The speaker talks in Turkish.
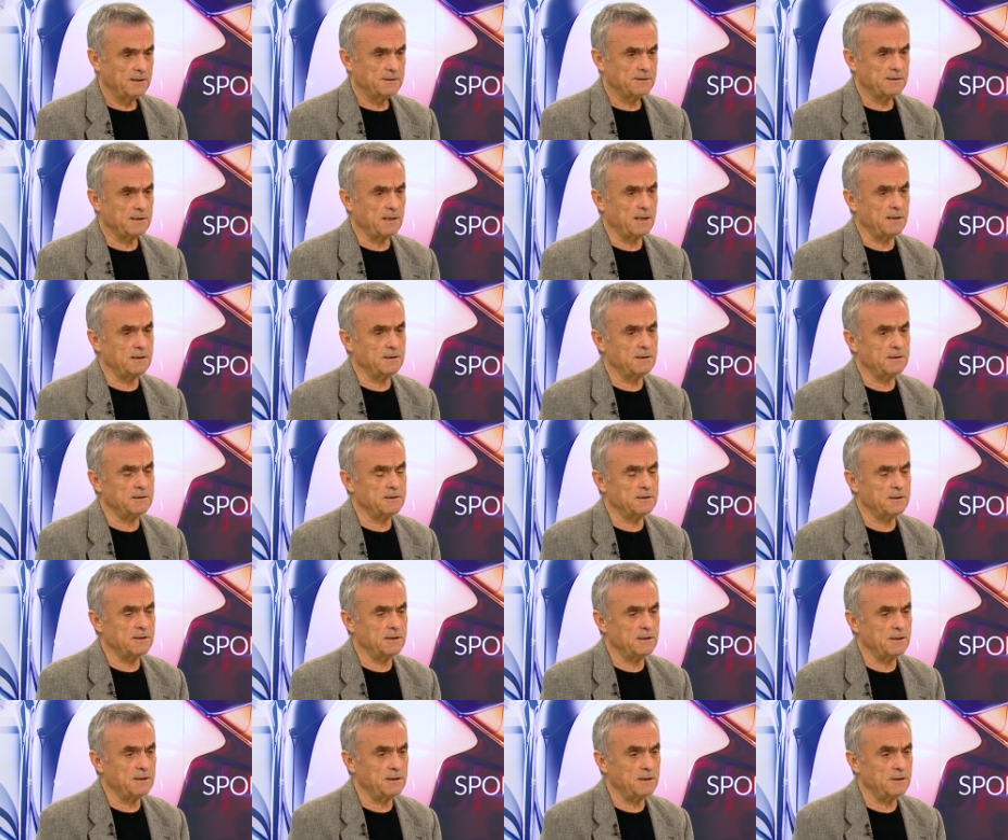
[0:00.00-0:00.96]

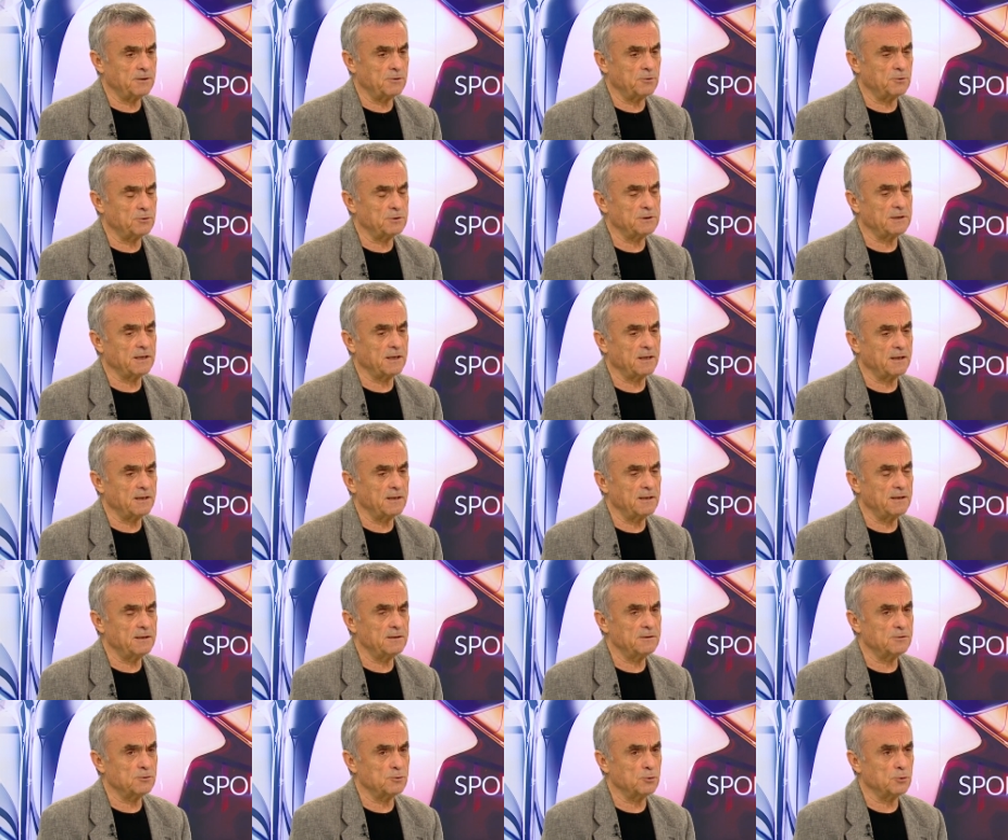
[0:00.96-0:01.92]
Sadece
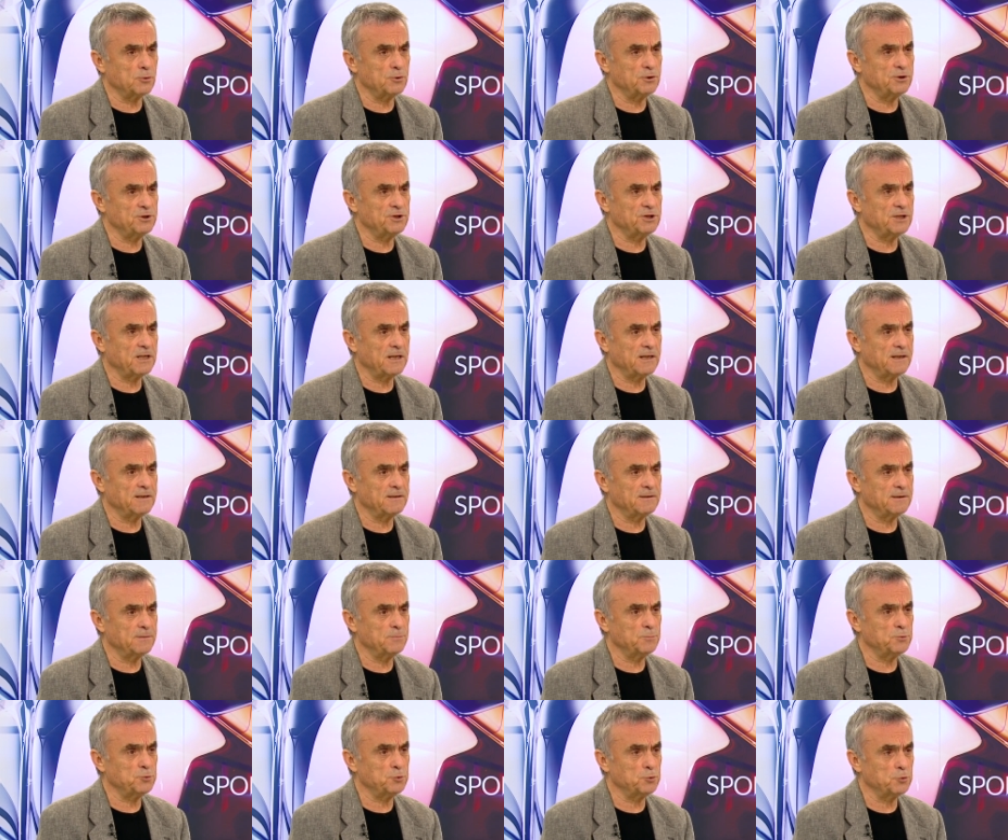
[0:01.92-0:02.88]
oradaki soru
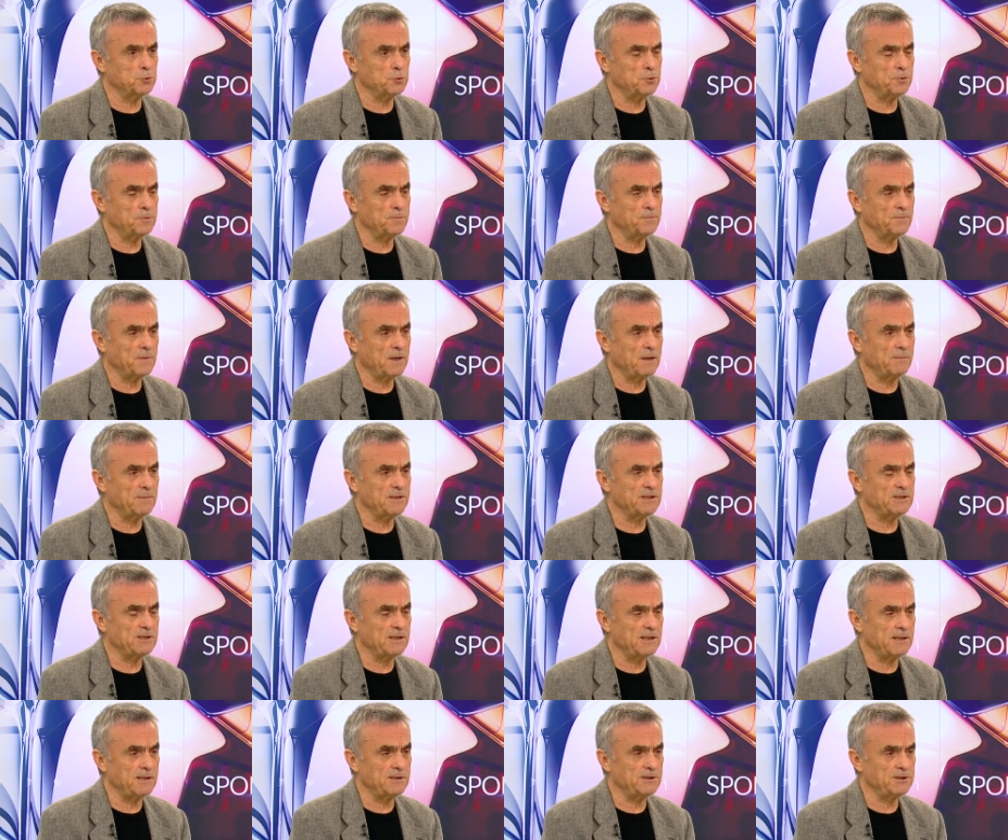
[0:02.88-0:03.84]
işaretim şu,
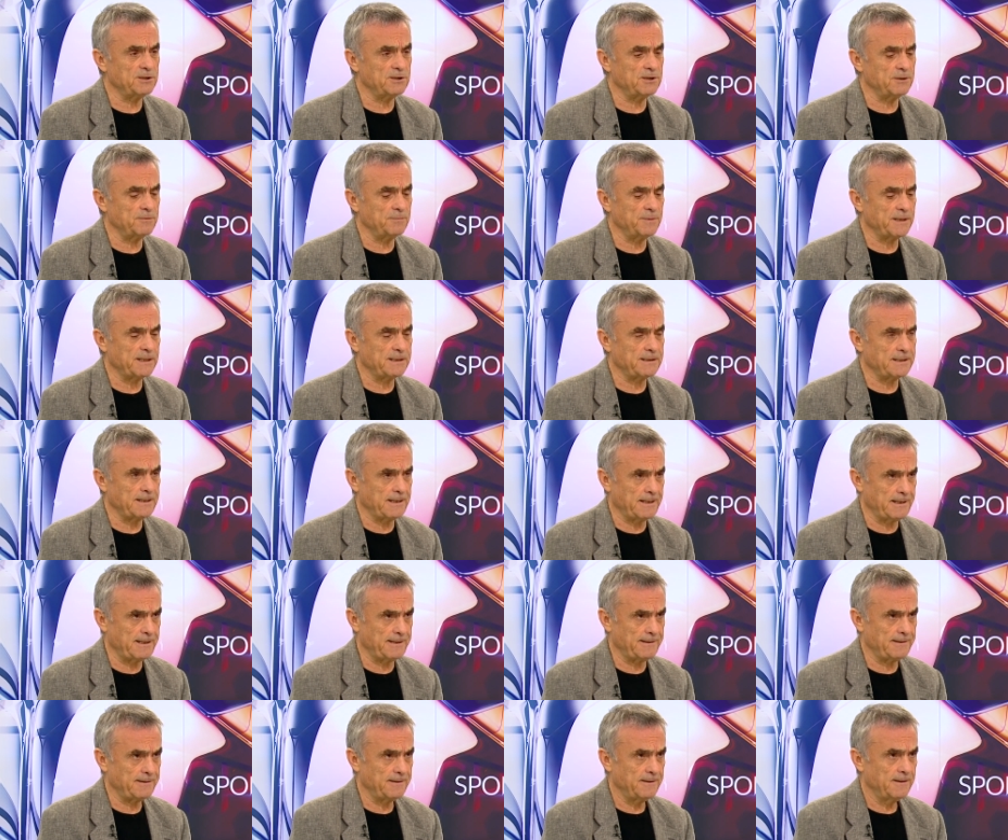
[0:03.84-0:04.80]
amaç eleştirmek
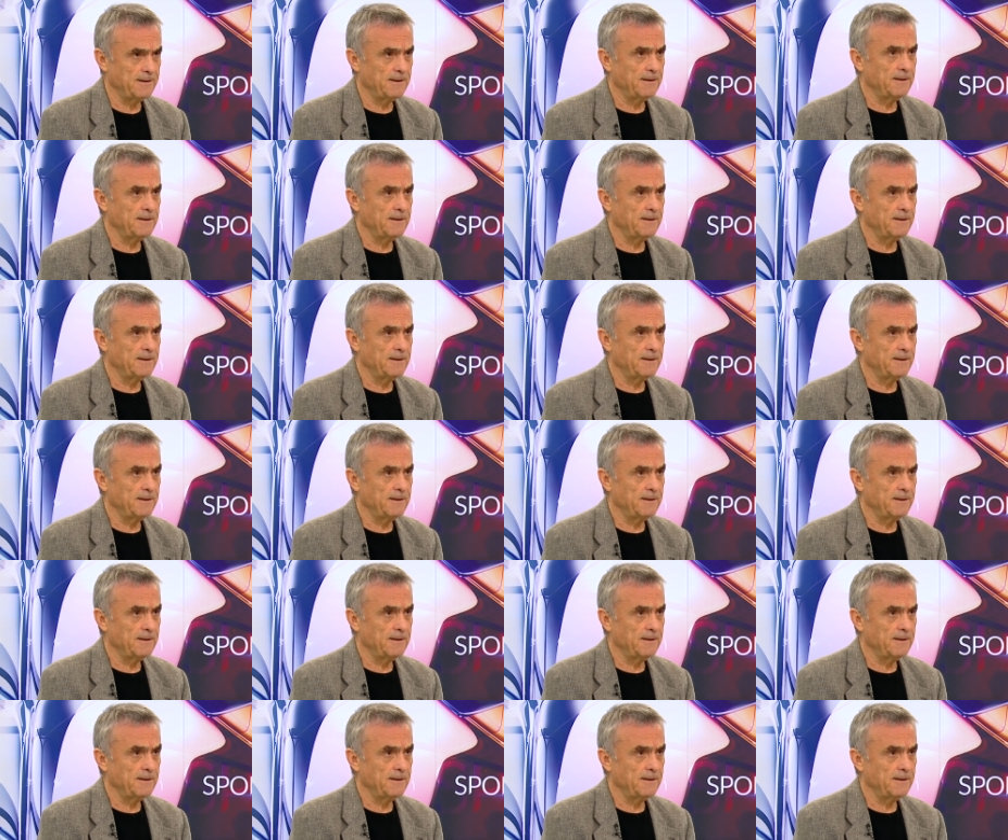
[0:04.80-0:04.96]
değil.